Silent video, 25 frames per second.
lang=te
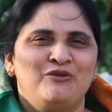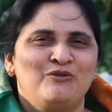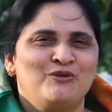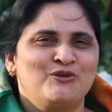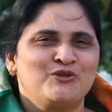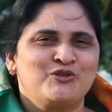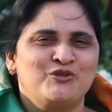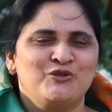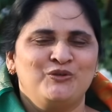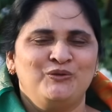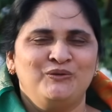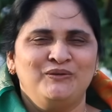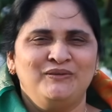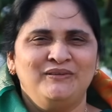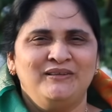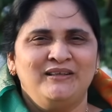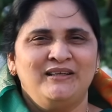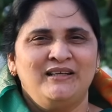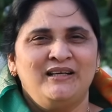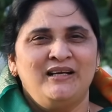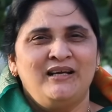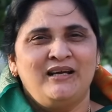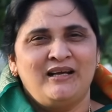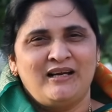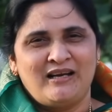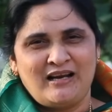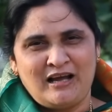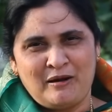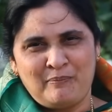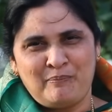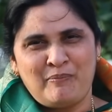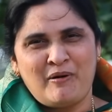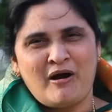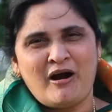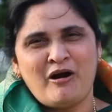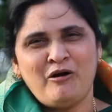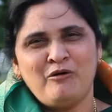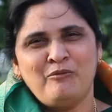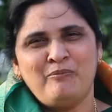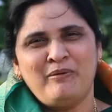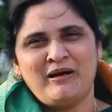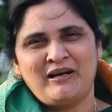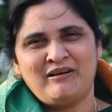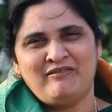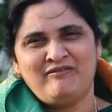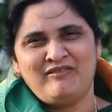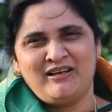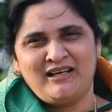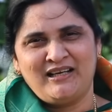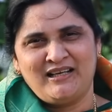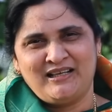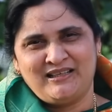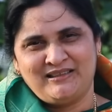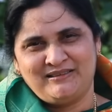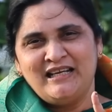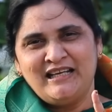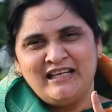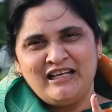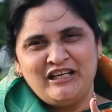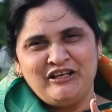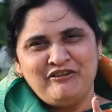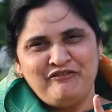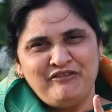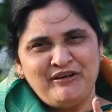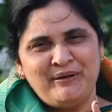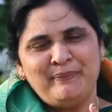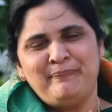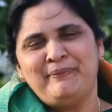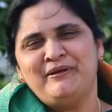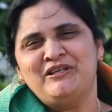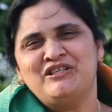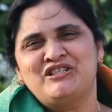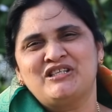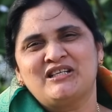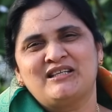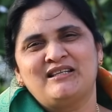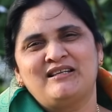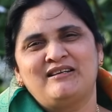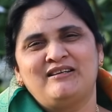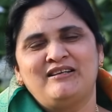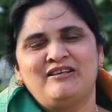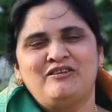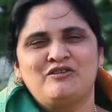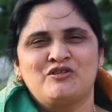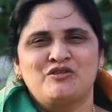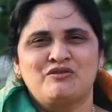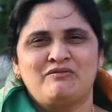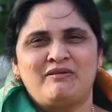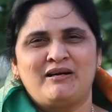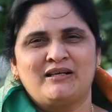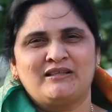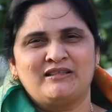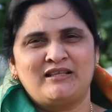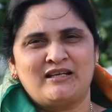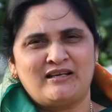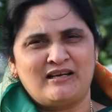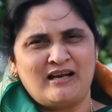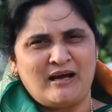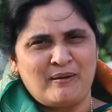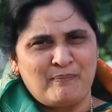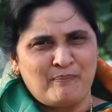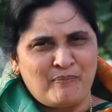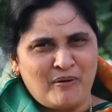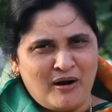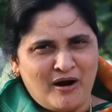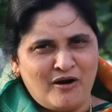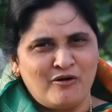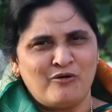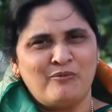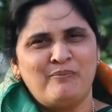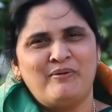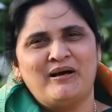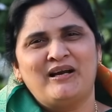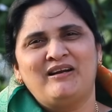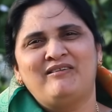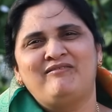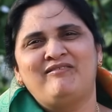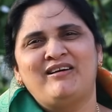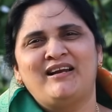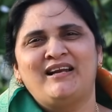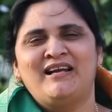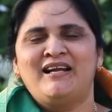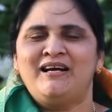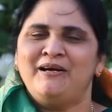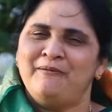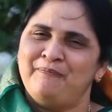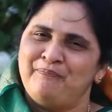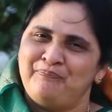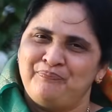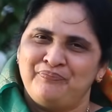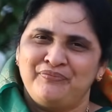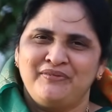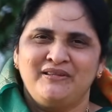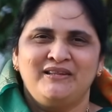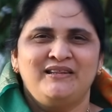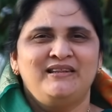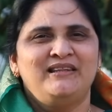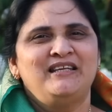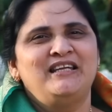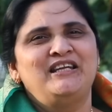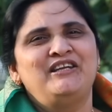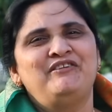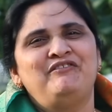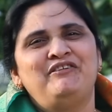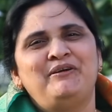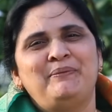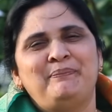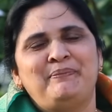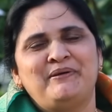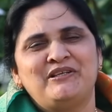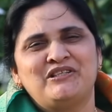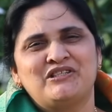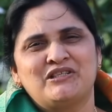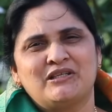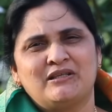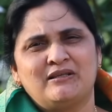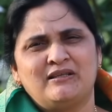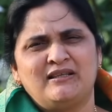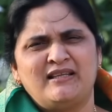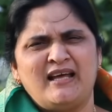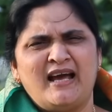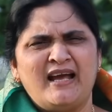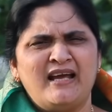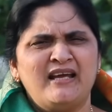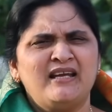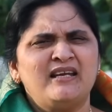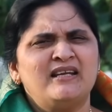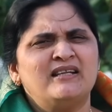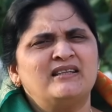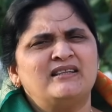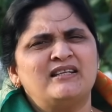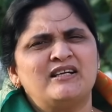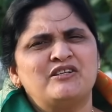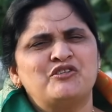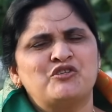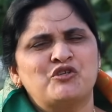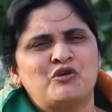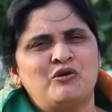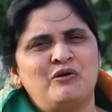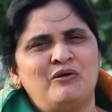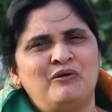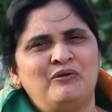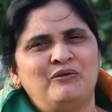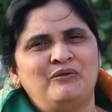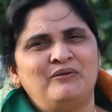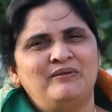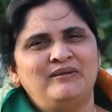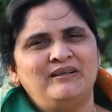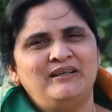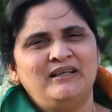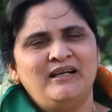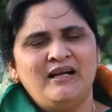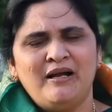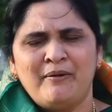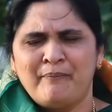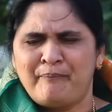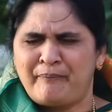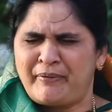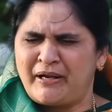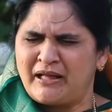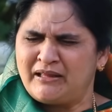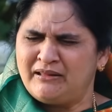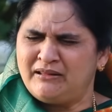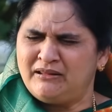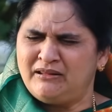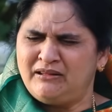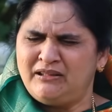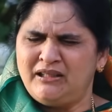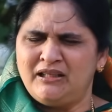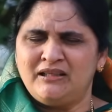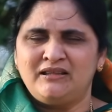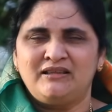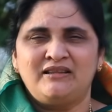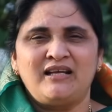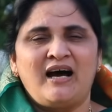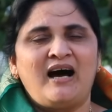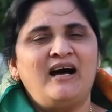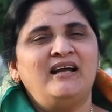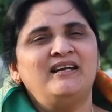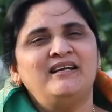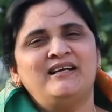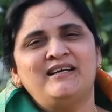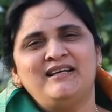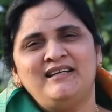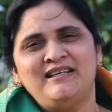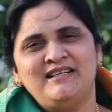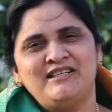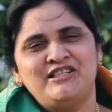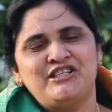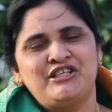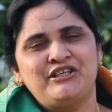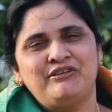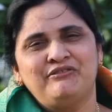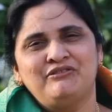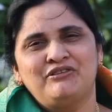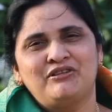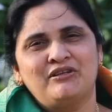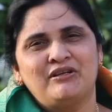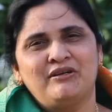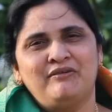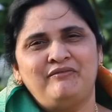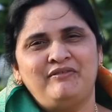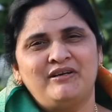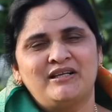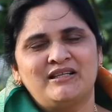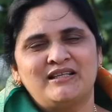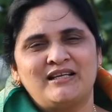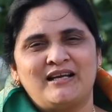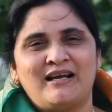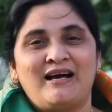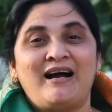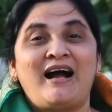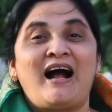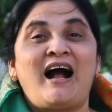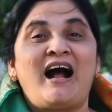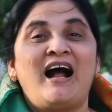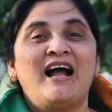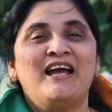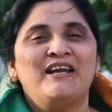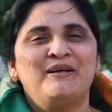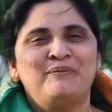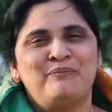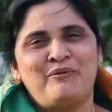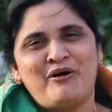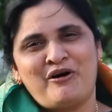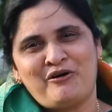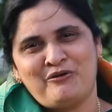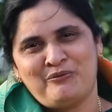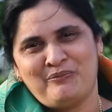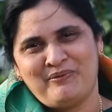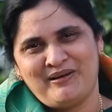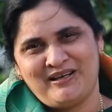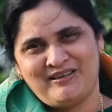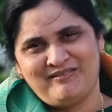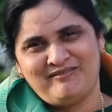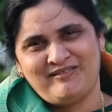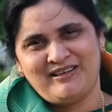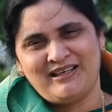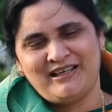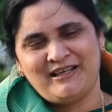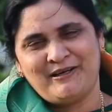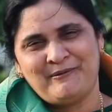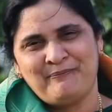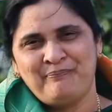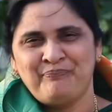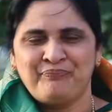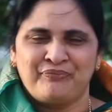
ఈరోజు నా బాహుబలం వలన నిన్ను విడిపించదని ఈరోజు వాగ్దాన్ని నా బాహుబలం వలన నిన్ను విడిపించదు ధైర్యం తెచ్చుకో ప్రతి దానికి నీ జీవితంలో విడుదల ఆయన బాహుబలం వల్ల